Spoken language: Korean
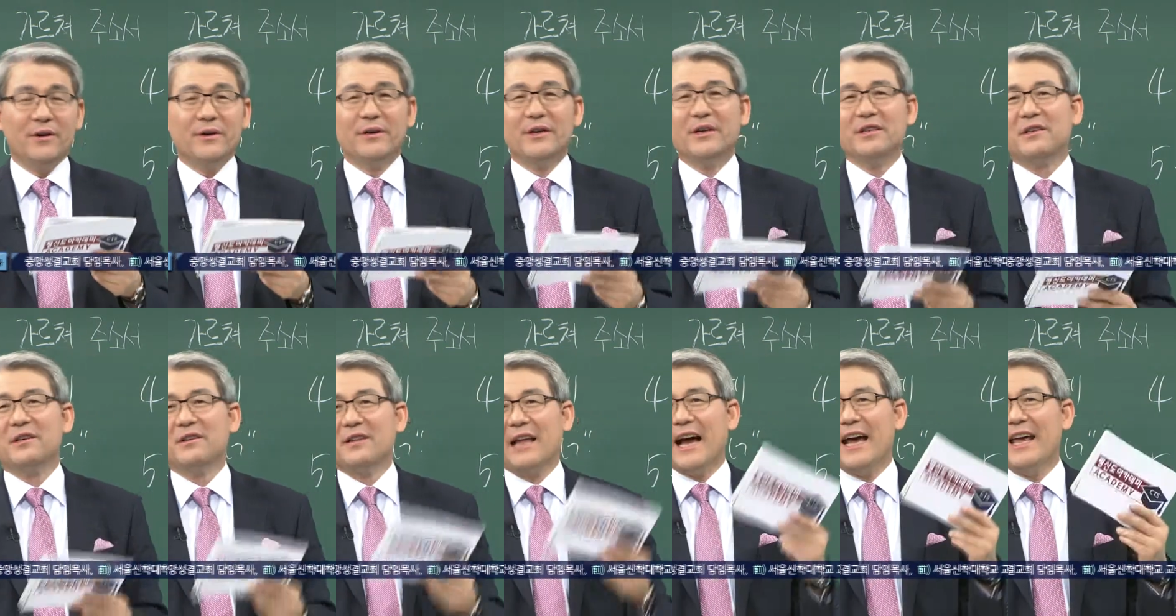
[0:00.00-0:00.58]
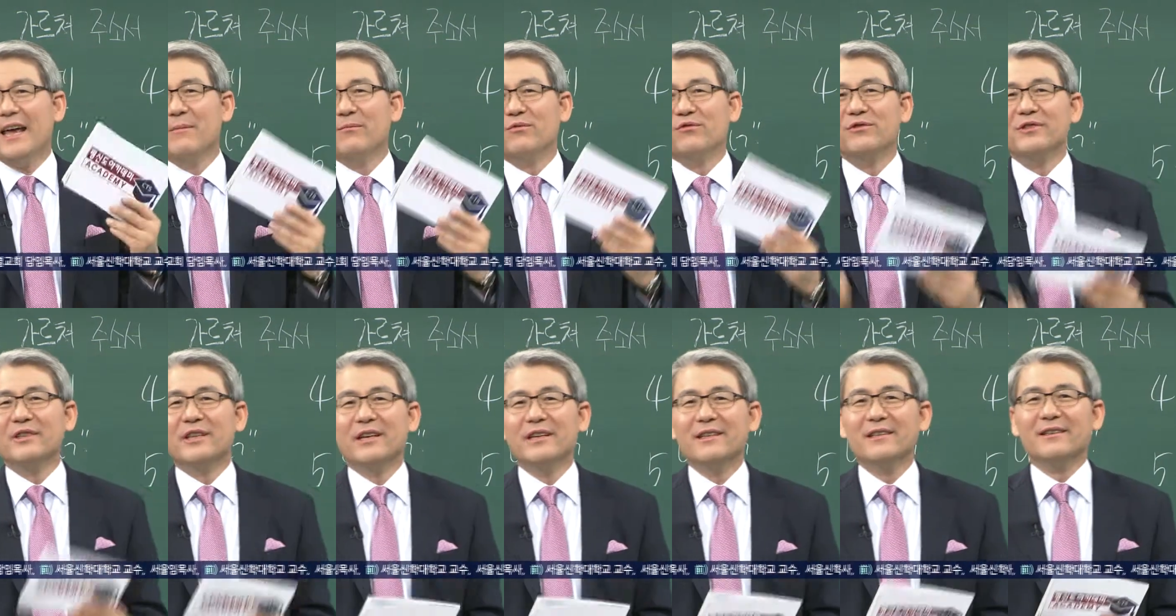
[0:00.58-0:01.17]
그래서 나의
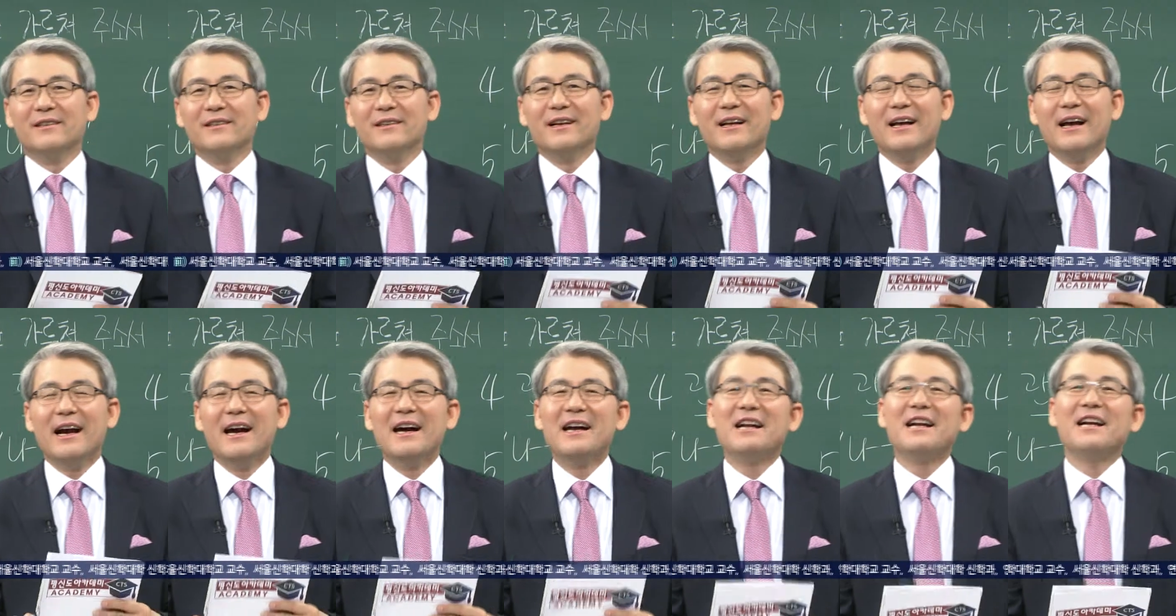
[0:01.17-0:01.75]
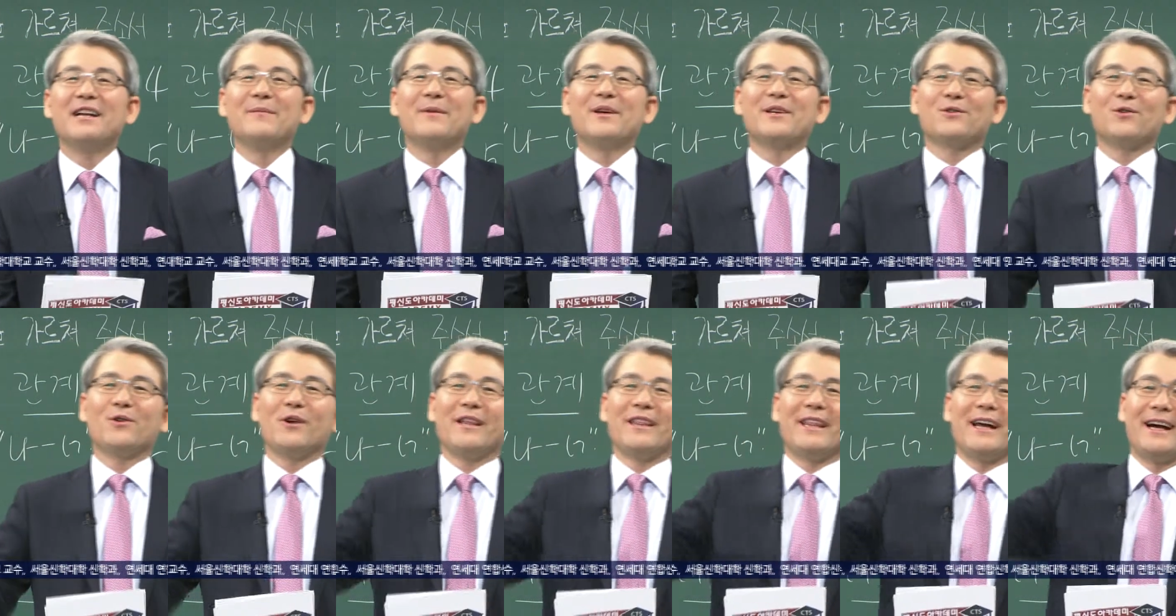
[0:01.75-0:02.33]
문제를 하나님의
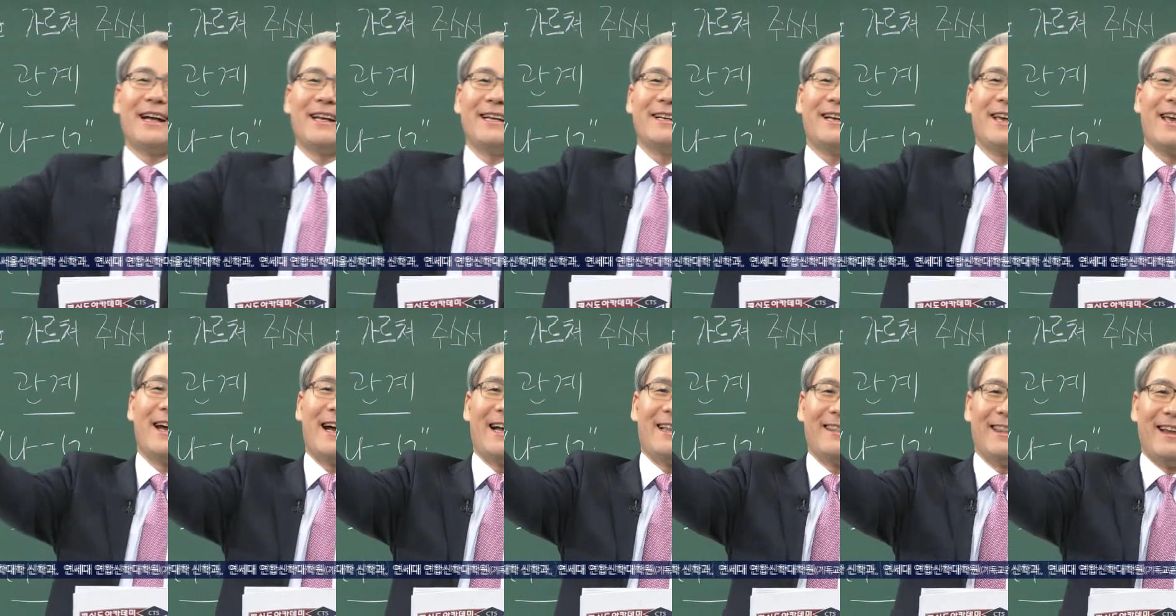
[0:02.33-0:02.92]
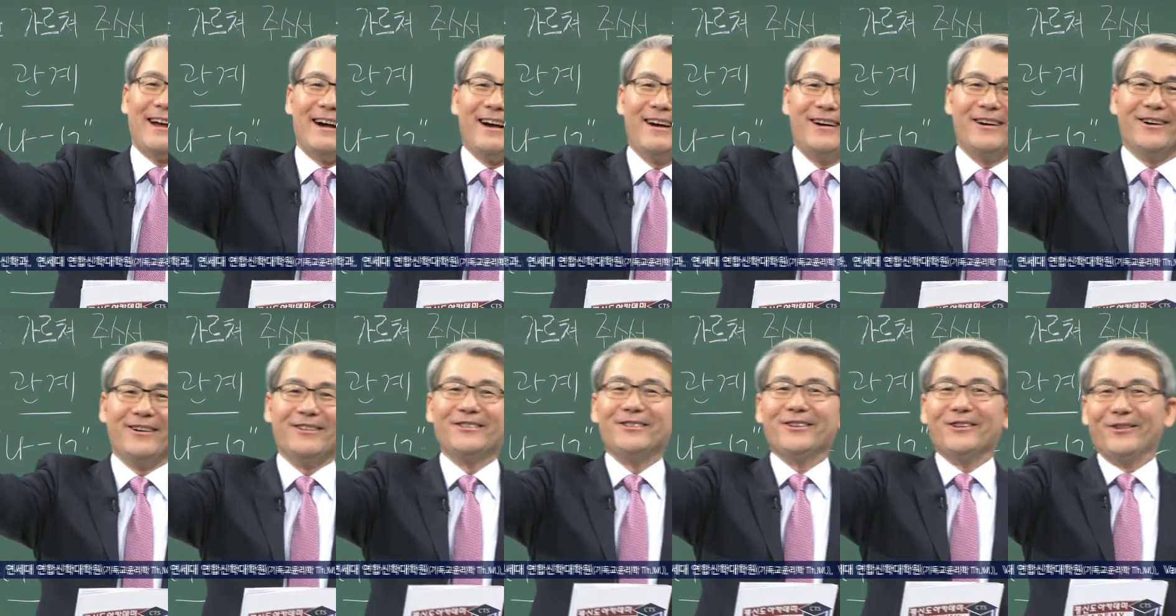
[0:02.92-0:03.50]
손에다가 이렇게 갖다
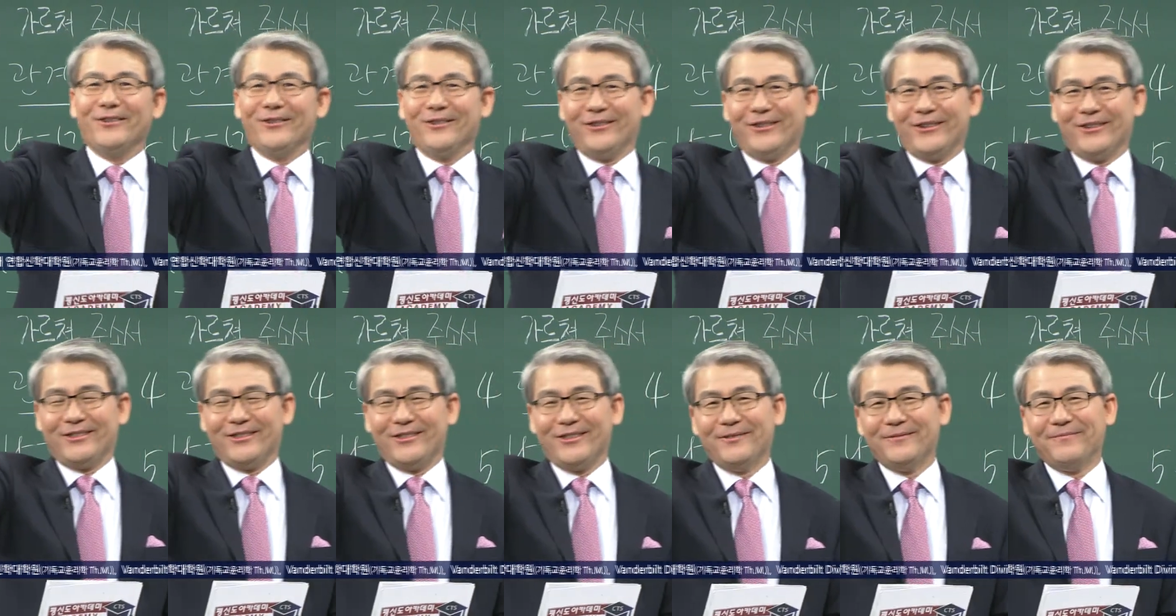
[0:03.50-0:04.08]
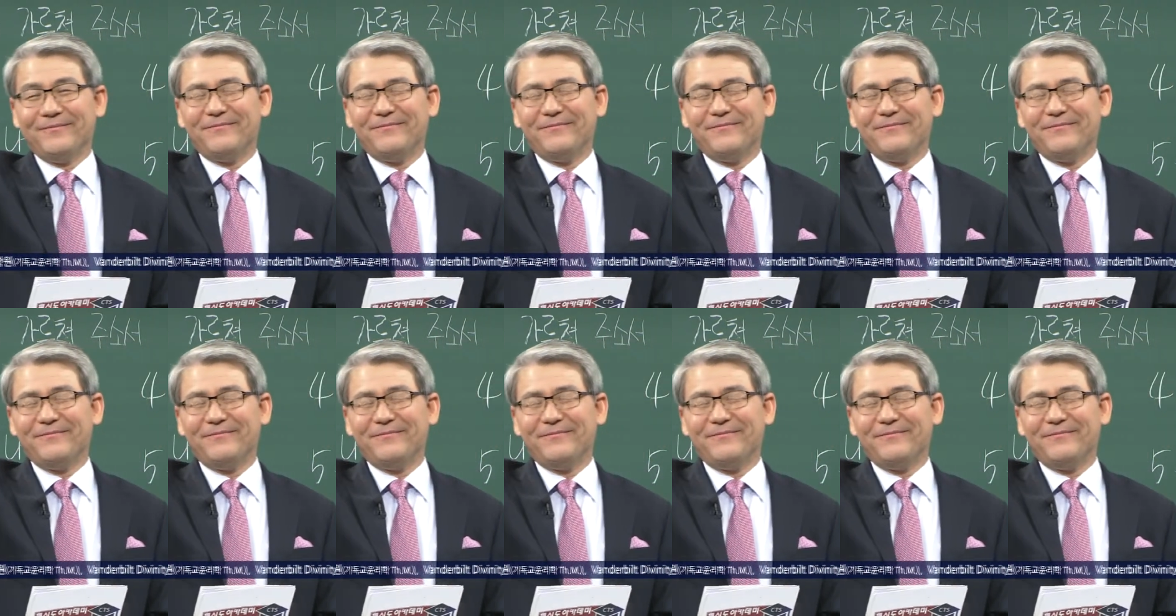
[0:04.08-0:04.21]
얹어 놓는 거죠.